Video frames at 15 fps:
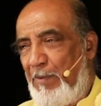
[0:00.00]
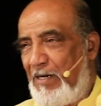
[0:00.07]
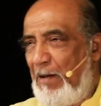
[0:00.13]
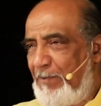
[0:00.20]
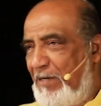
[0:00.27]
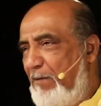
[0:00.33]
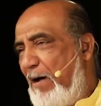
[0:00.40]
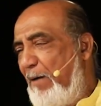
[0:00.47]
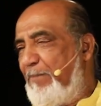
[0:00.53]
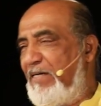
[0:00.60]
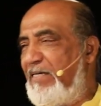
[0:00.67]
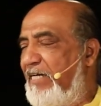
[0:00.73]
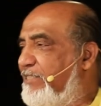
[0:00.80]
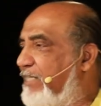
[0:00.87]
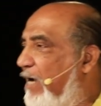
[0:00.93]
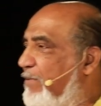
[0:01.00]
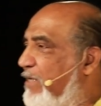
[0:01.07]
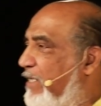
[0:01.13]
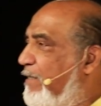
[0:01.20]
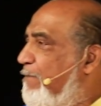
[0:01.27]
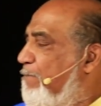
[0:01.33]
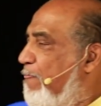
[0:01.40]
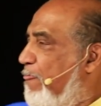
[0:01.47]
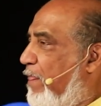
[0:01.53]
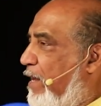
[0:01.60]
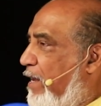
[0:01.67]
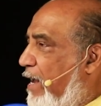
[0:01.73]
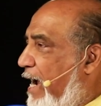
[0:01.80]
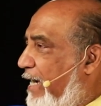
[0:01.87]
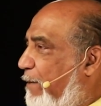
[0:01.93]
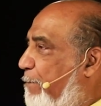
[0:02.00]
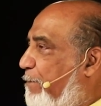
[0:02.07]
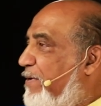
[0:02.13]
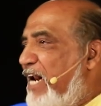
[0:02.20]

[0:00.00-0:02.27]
মানে আপনারা ভাববেন না যে আমি একটা